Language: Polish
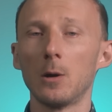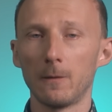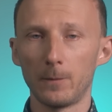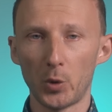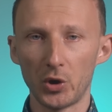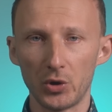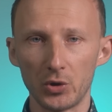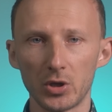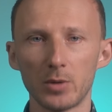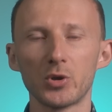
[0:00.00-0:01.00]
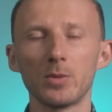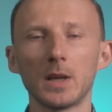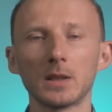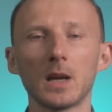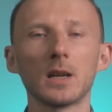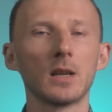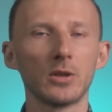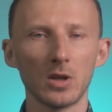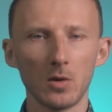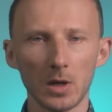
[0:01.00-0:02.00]
W pojedynczych przypadkach
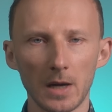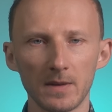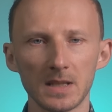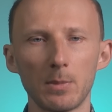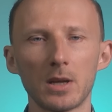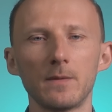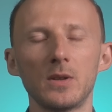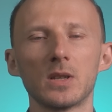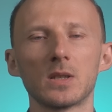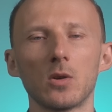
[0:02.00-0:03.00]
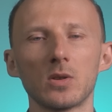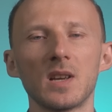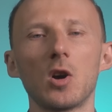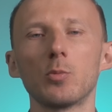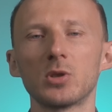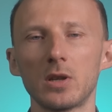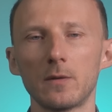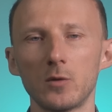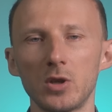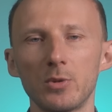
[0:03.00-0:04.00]
zielonkawe zabarwienie stolca
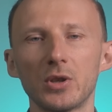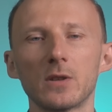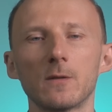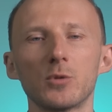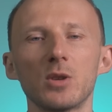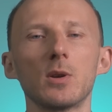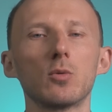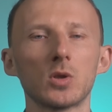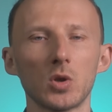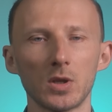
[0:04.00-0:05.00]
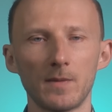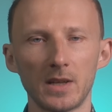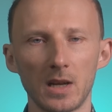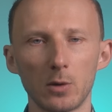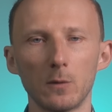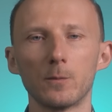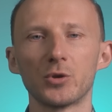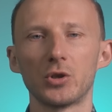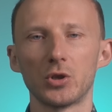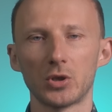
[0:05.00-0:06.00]
obserwujemy też w przebiegu stosowania leków
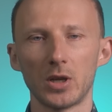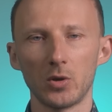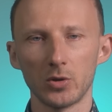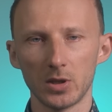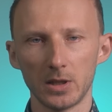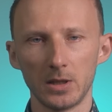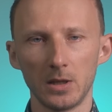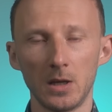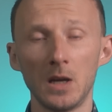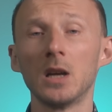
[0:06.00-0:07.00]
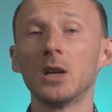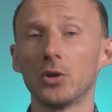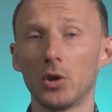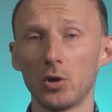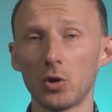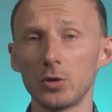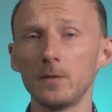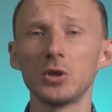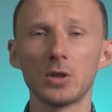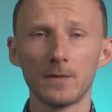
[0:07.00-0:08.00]
przeczyszczających. No i
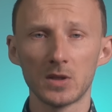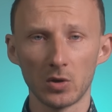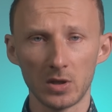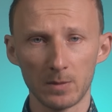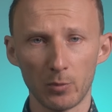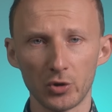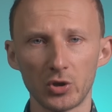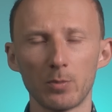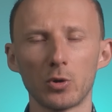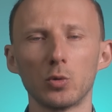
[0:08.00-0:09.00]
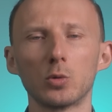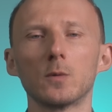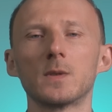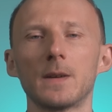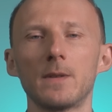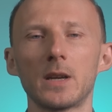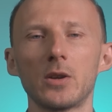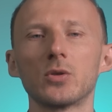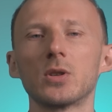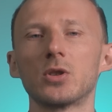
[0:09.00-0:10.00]
oczywiście wysokie spożycie produktów
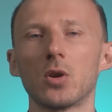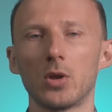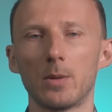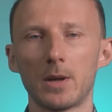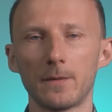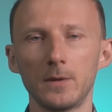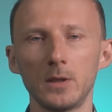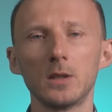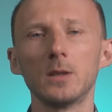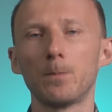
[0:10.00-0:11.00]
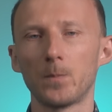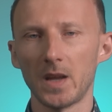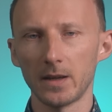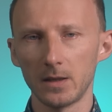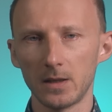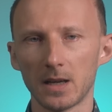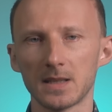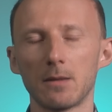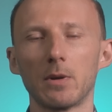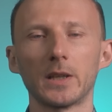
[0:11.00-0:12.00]
zawierających zielone barwniki, takich jak
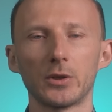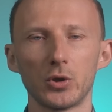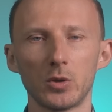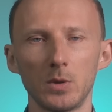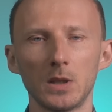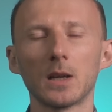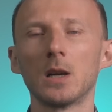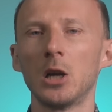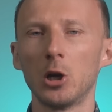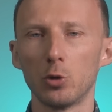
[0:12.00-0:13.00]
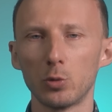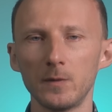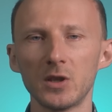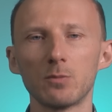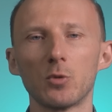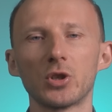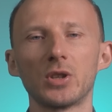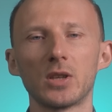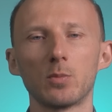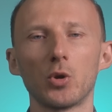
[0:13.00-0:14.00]
sałata czy szpinak, również może
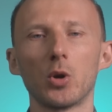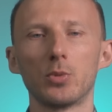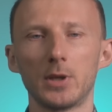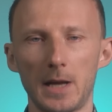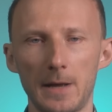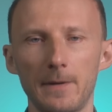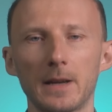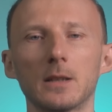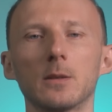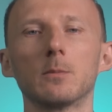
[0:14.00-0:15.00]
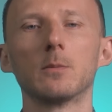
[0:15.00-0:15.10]
dać podobny efekt.